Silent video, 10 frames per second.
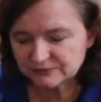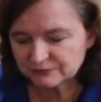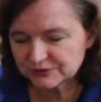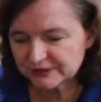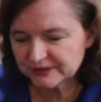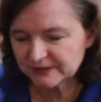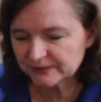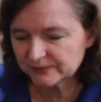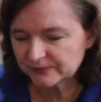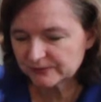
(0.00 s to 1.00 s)
les
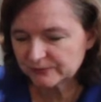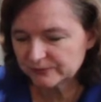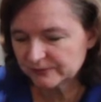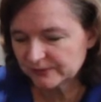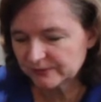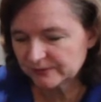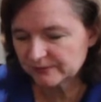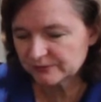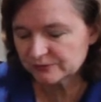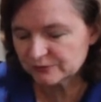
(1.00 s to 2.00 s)
sujets euh, de
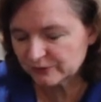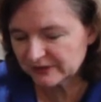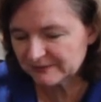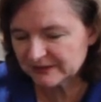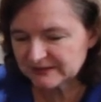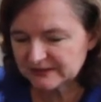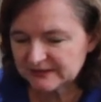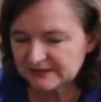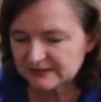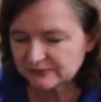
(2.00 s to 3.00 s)
euh, changement
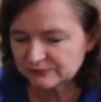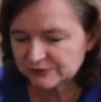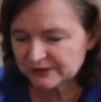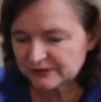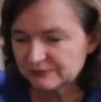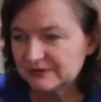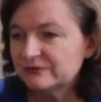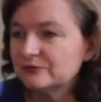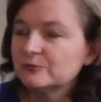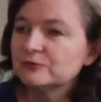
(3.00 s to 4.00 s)
climatique, les sujets de
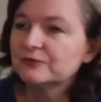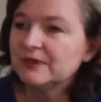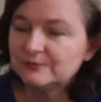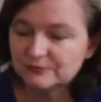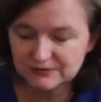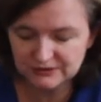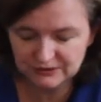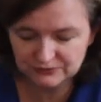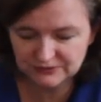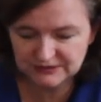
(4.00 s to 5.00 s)
développement durable sont
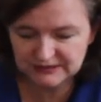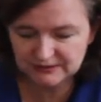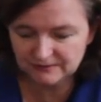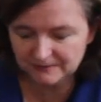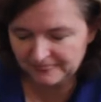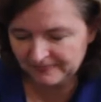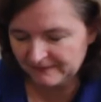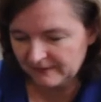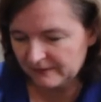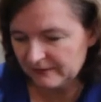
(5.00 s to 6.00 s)
des, choses
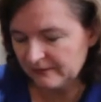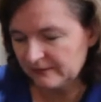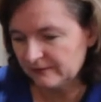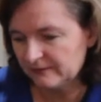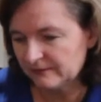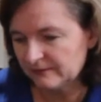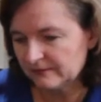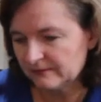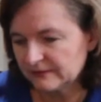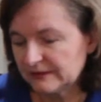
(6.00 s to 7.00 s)

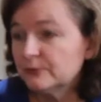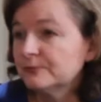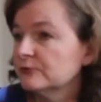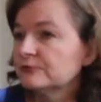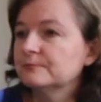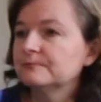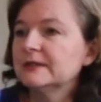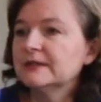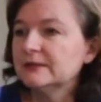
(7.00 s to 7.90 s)
euh, qui, me préoccupent